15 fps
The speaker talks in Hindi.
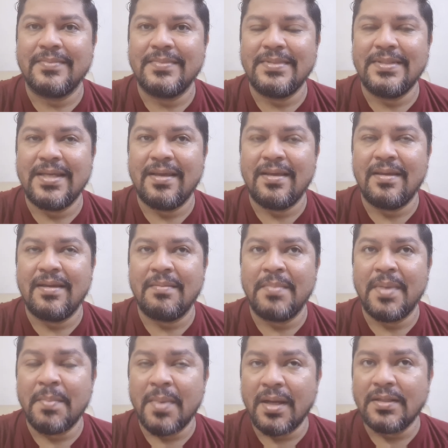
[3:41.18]
ये
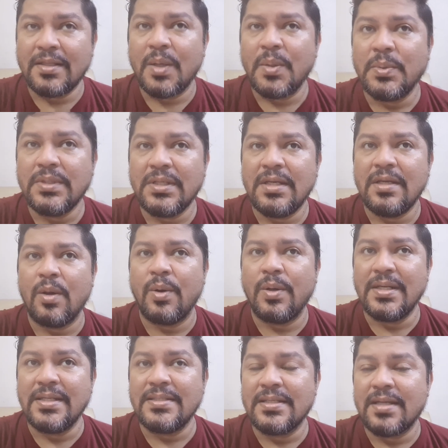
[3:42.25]
मैं मानता हूँ कि
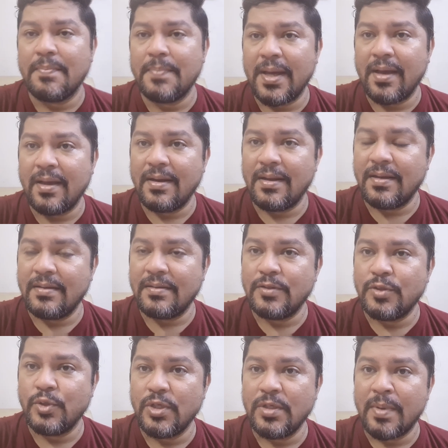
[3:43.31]
ऑडियंस का प्यार है
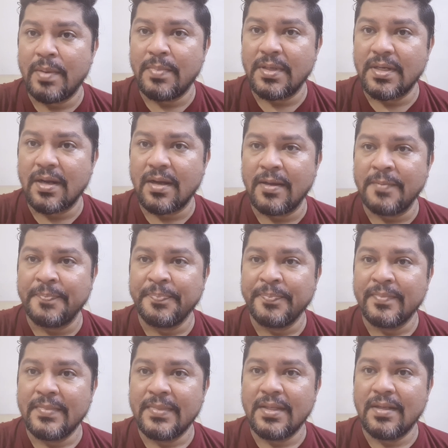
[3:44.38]
जूरी मेंबर का
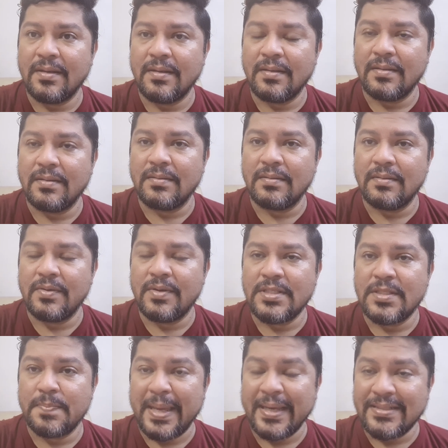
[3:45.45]

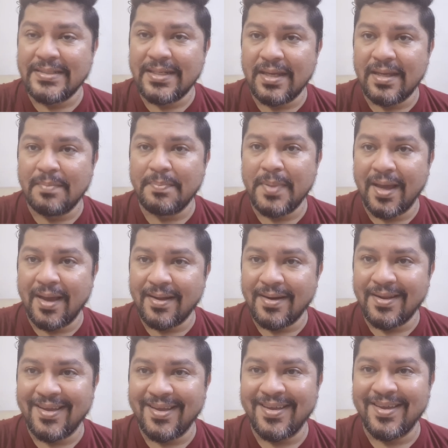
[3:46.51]
रिस्पेक्ट है प्यार
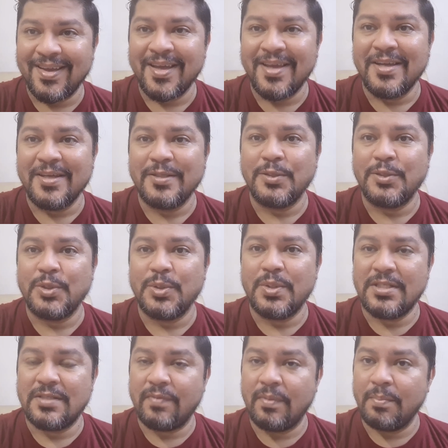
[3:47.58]
है जो
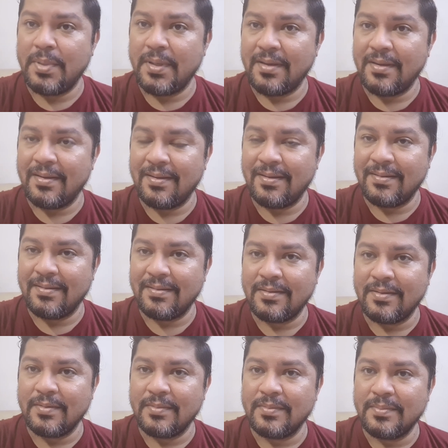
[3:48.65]
इस फिल्म पे
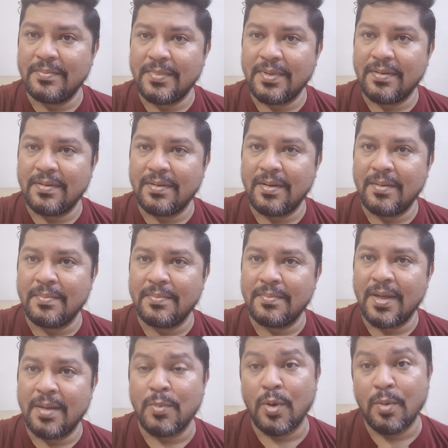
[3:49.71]
हम
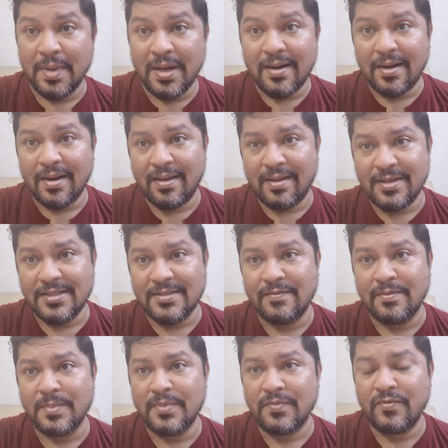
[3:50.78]
हमको मिल रहा है इस
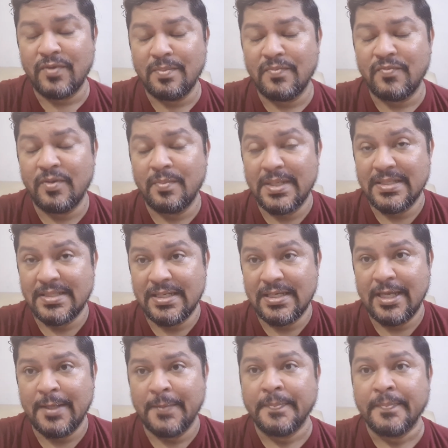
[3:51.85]
फिल्म फिल्म फिल्म के
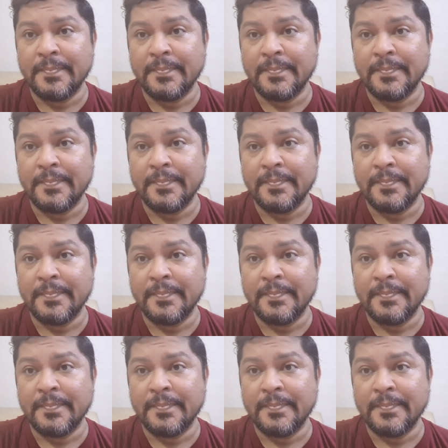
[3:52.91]
ज़रिए